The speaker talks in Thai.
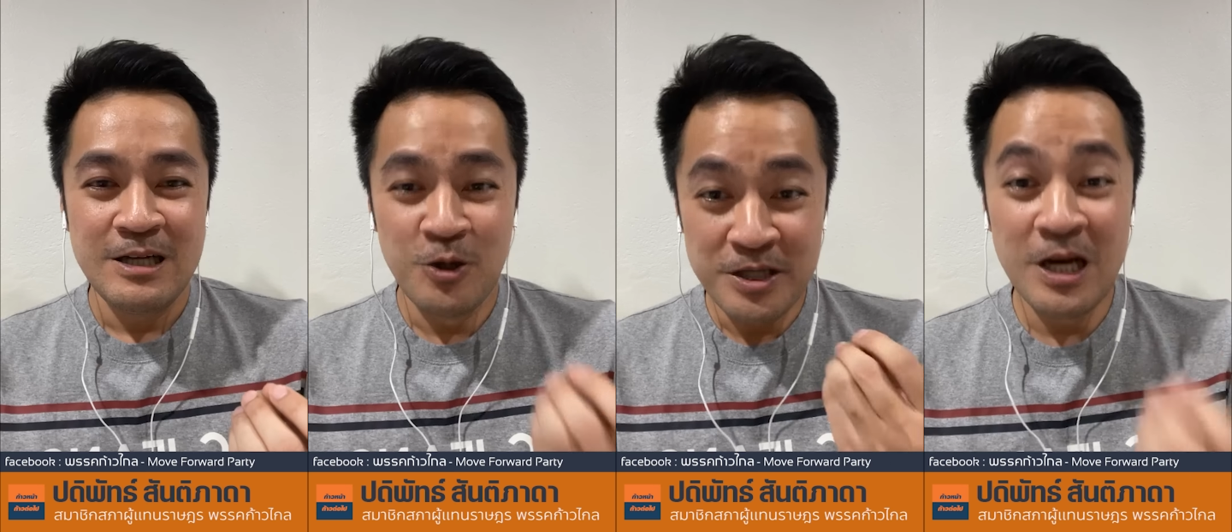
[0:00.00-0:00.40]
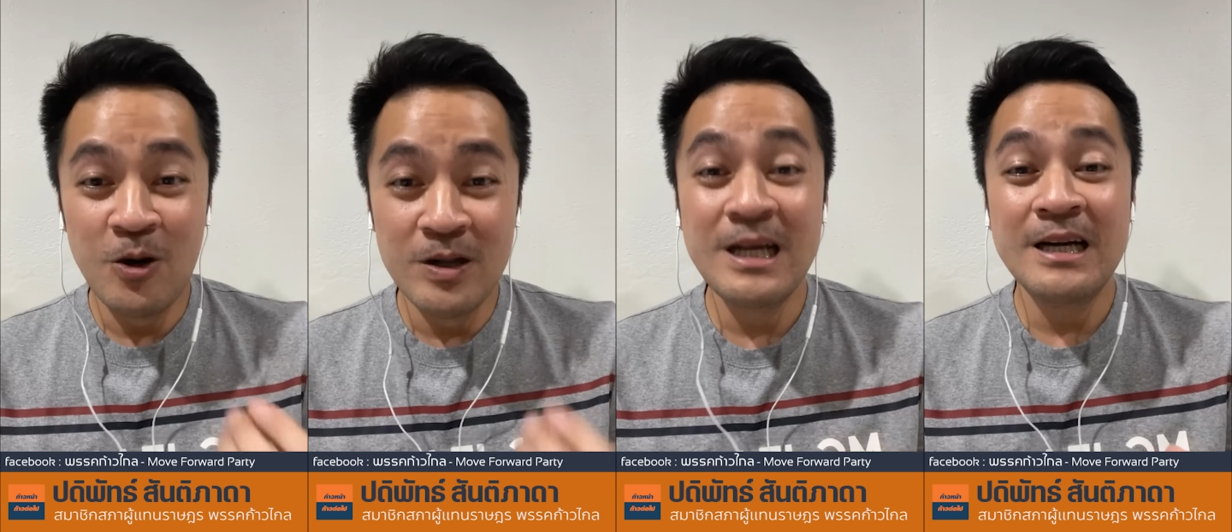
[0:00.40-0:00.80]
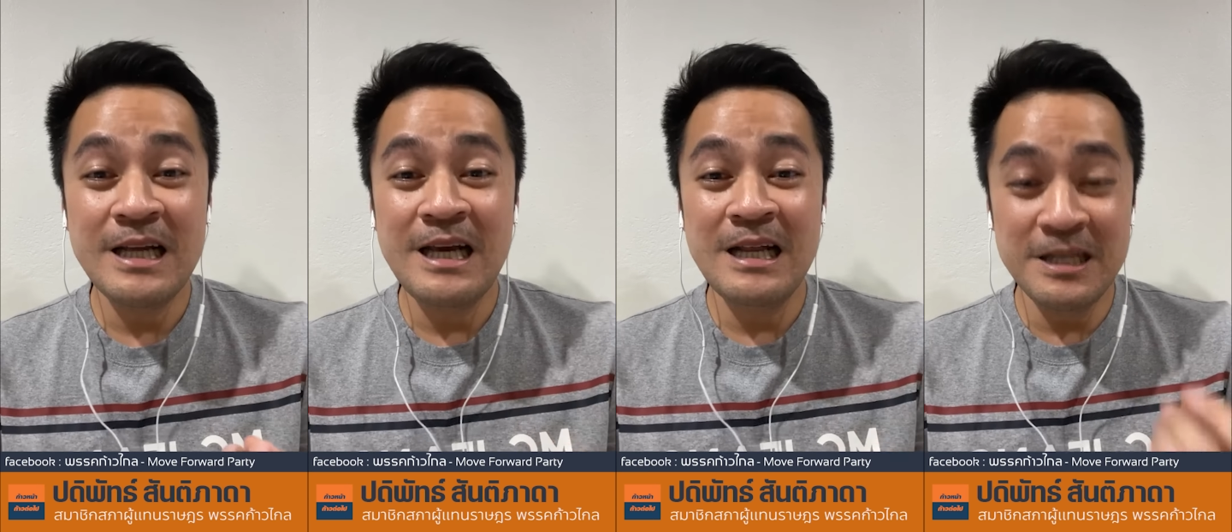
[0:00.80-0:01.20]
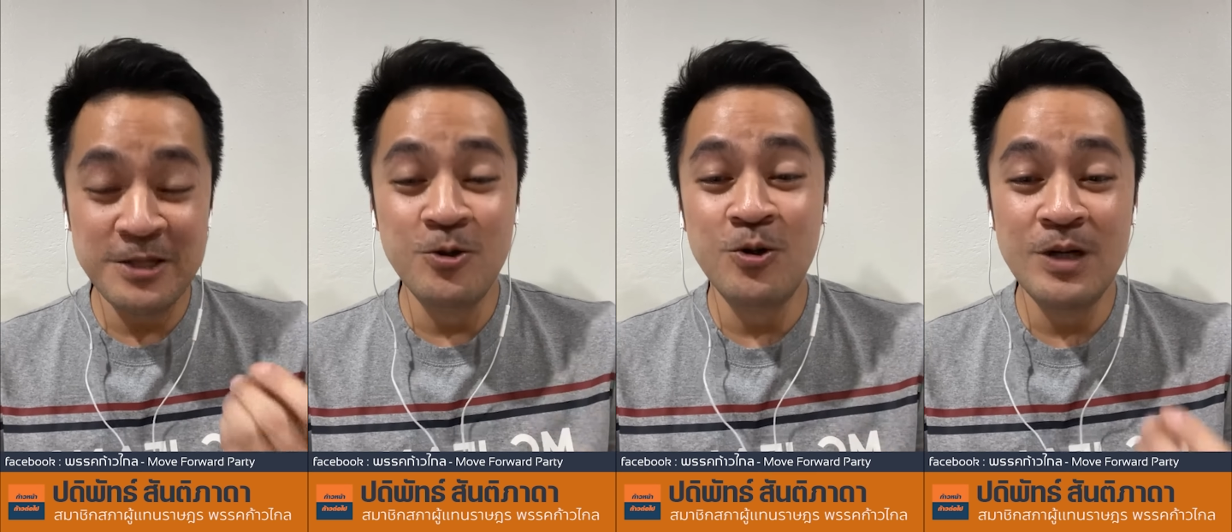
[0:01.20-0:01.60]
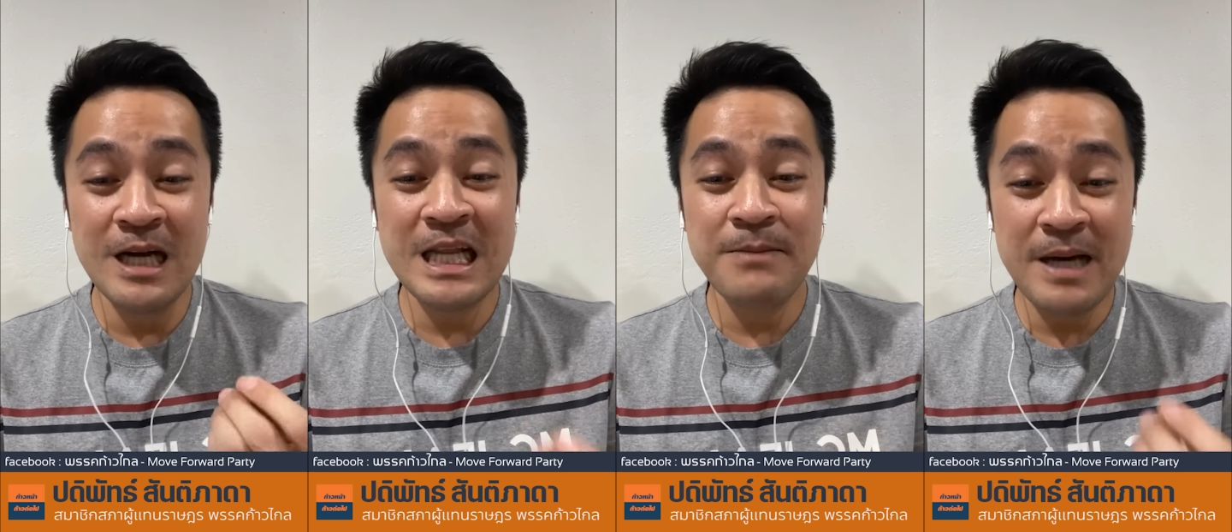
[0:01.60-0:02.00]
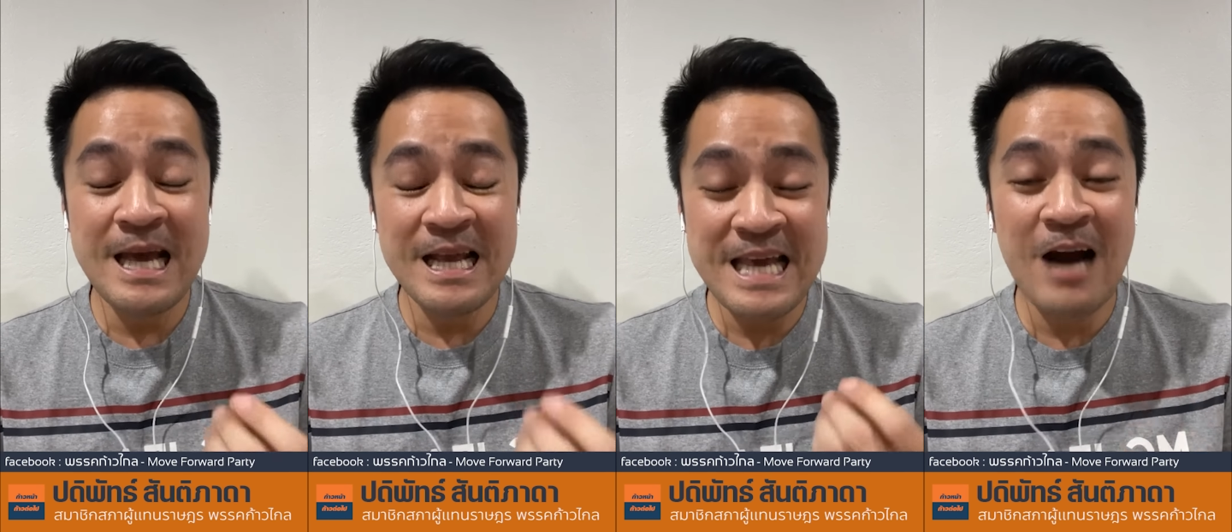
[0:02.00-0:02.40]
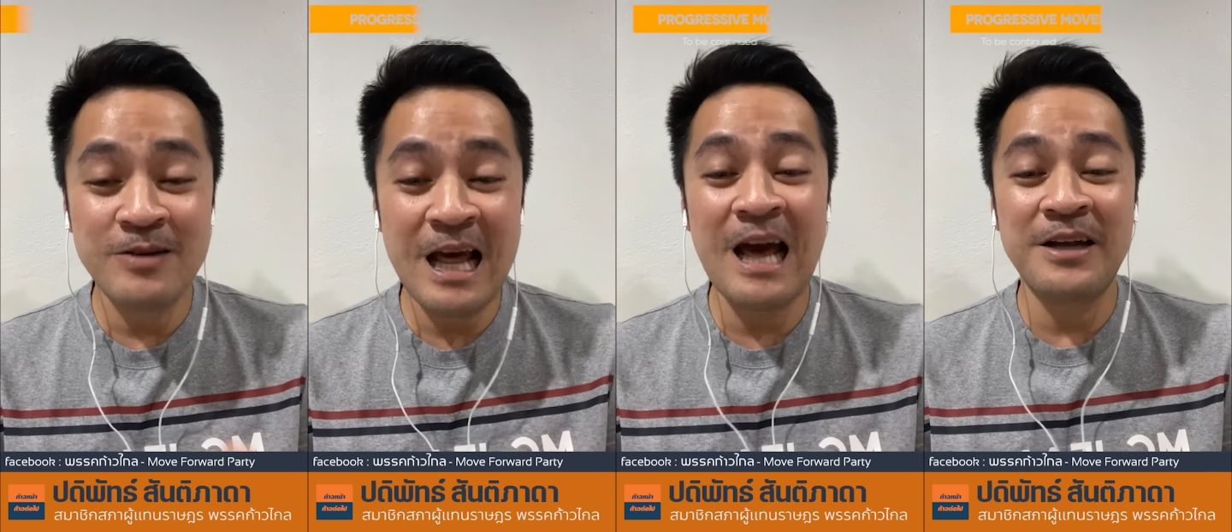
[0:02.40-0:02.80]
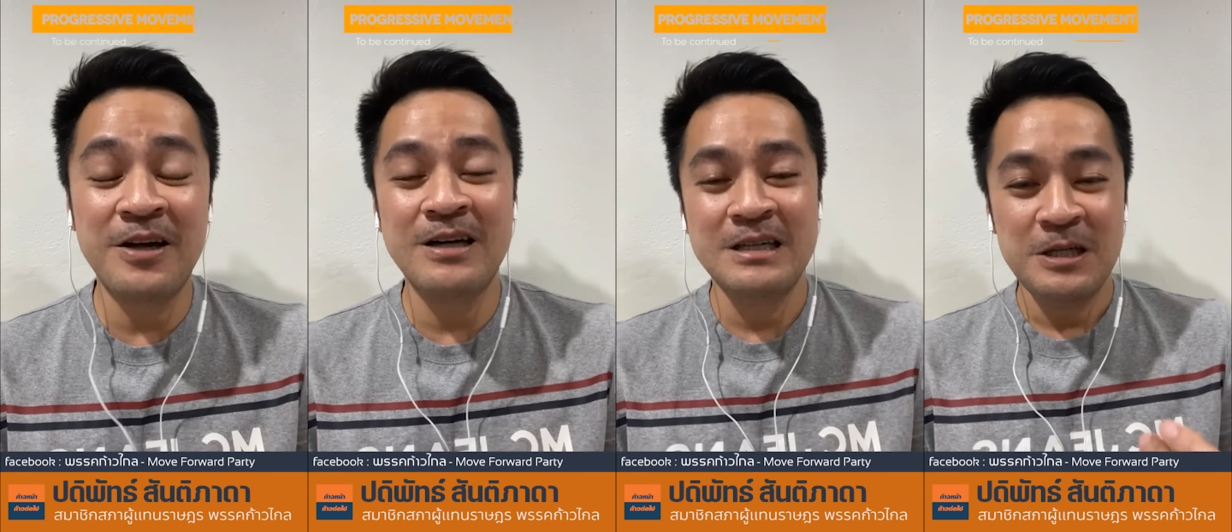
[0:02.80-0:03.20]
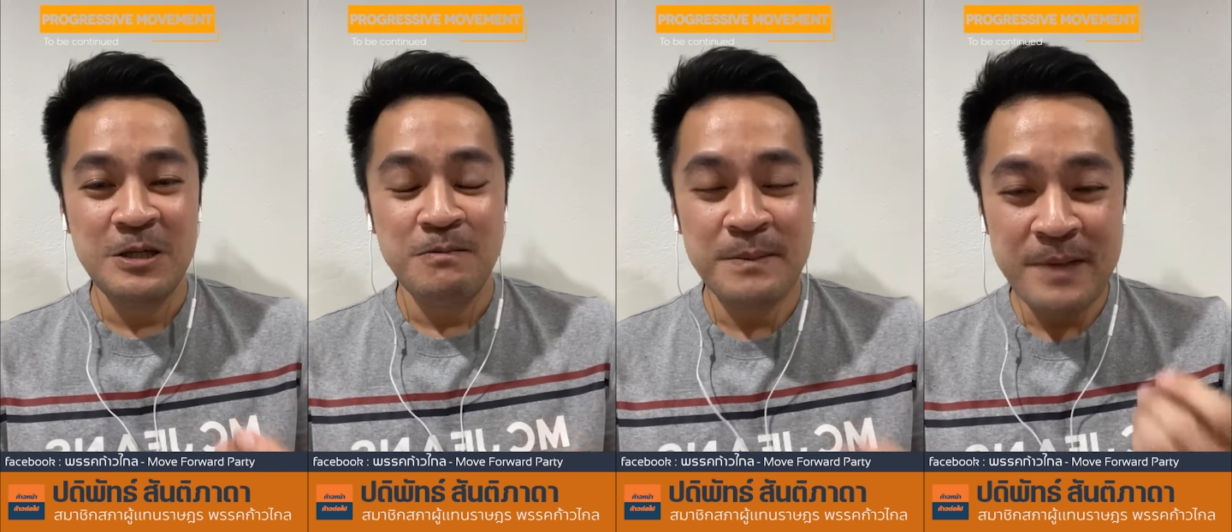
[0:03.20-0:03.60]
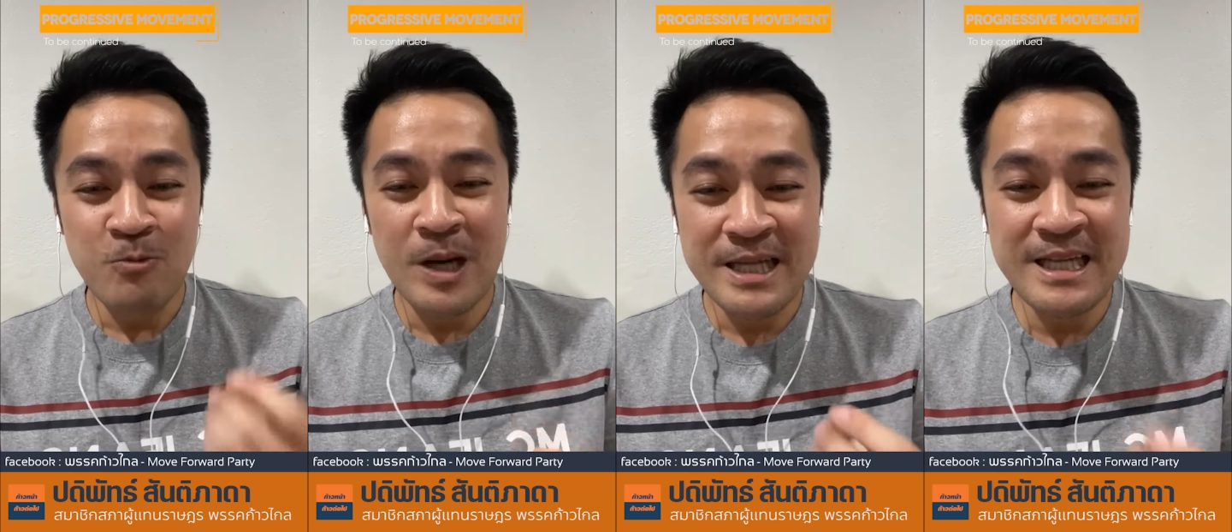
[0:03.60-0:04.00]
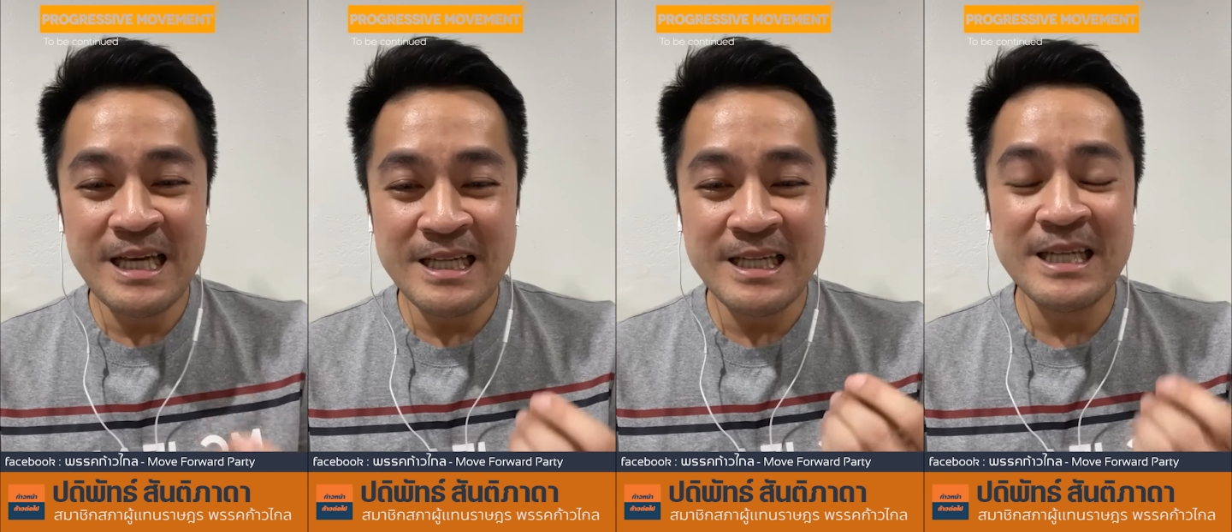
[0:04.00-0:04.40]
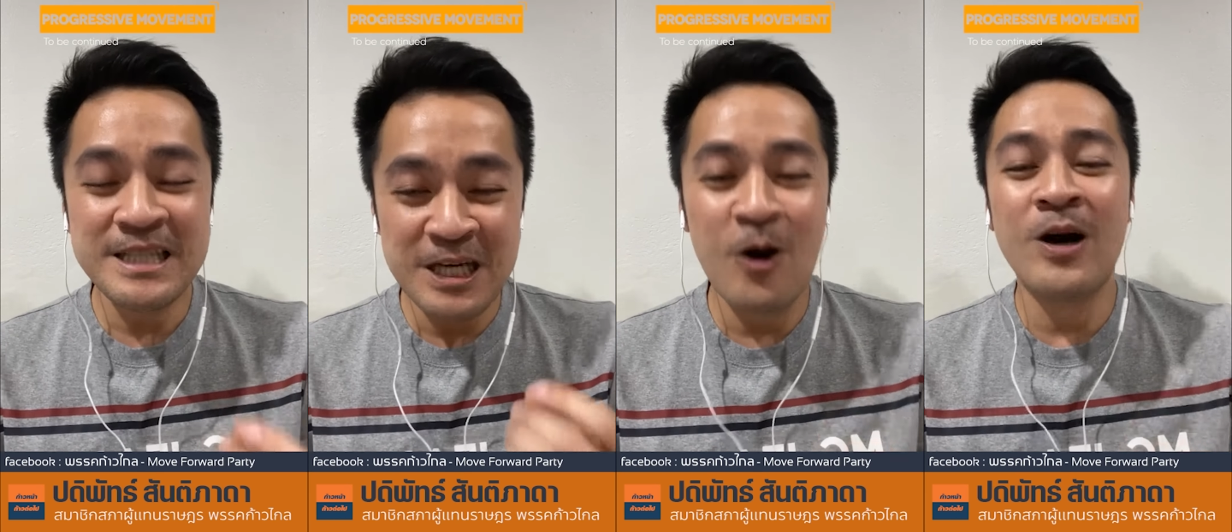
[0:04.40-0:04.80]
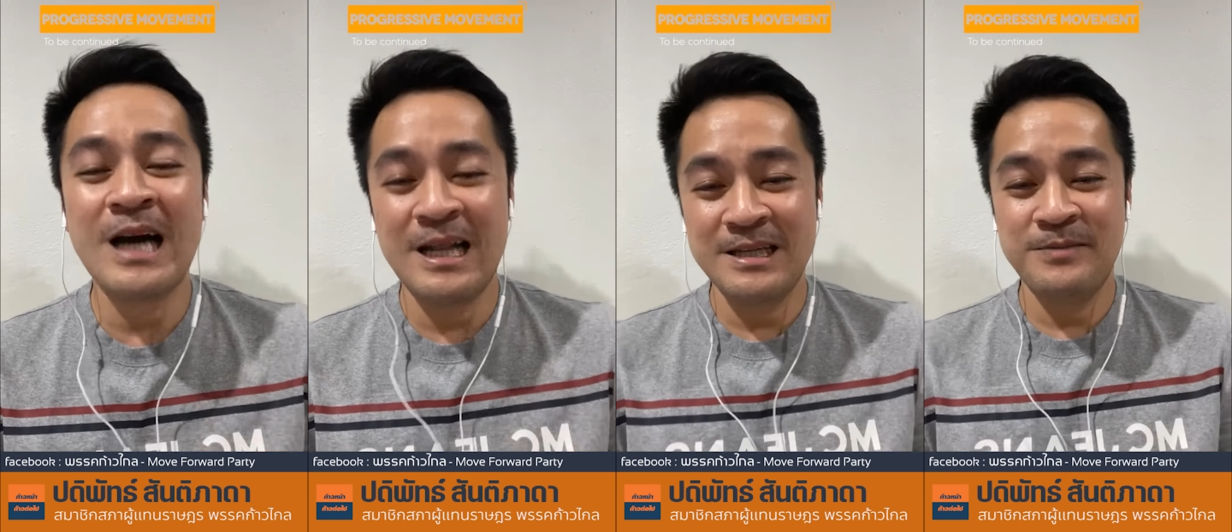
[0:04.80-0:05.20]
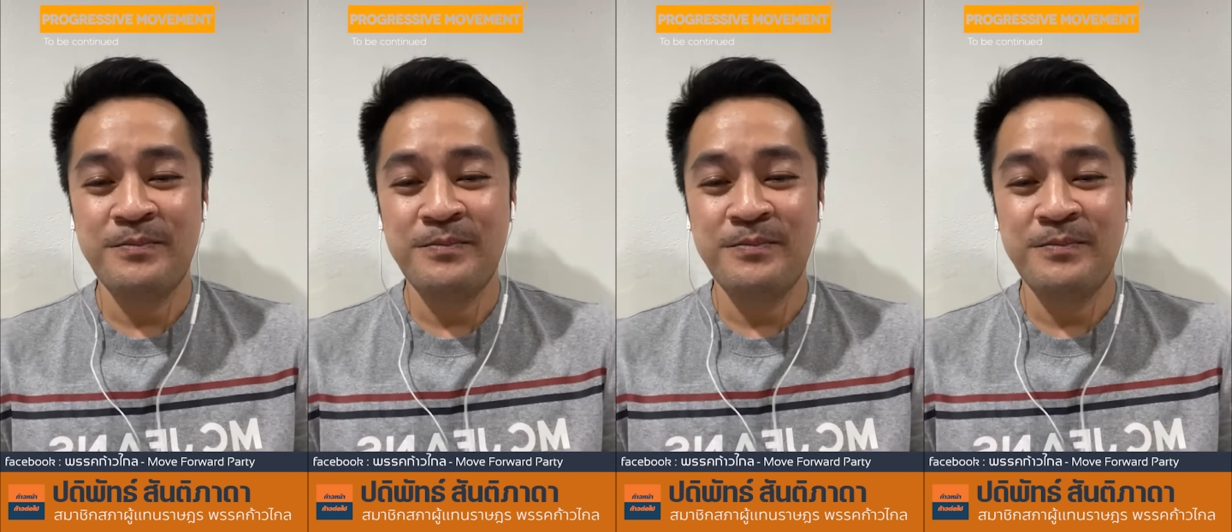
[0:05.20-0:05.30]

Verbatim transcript: รณรงค์เรื่องนี้แล้วสู้เรื่องนี้มาอย่างยาวนานเนาะมันเป็นวันดีๆที่จะฉลองกัน